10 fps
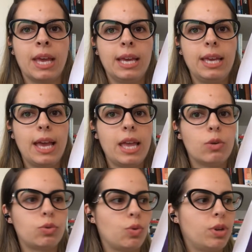E aí a
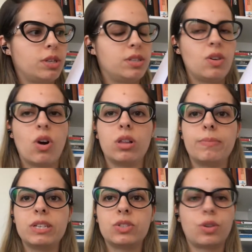autora desenrola
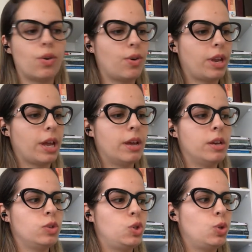uma história
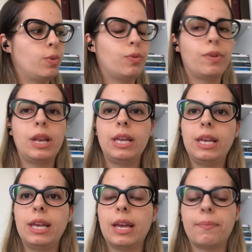de uma
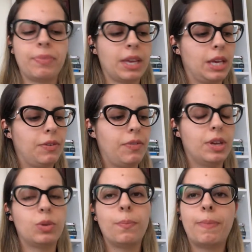ovelhinha que
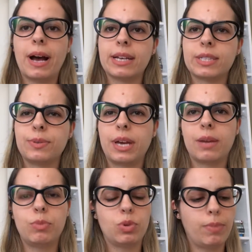vivia num pasto, que
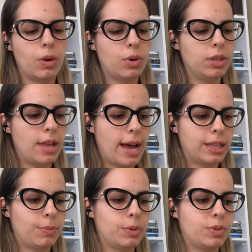era muito bem
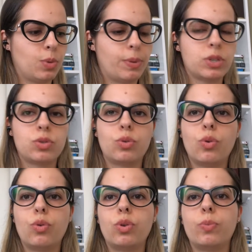cuidada pelo seu
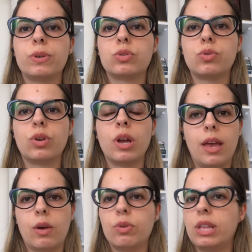pastor, o pastor
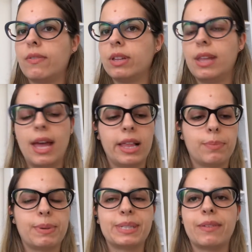cuidava dela,
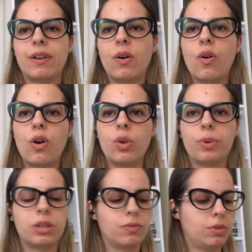passava óleo
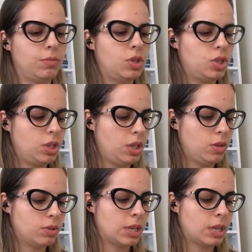para não vir bichinhos.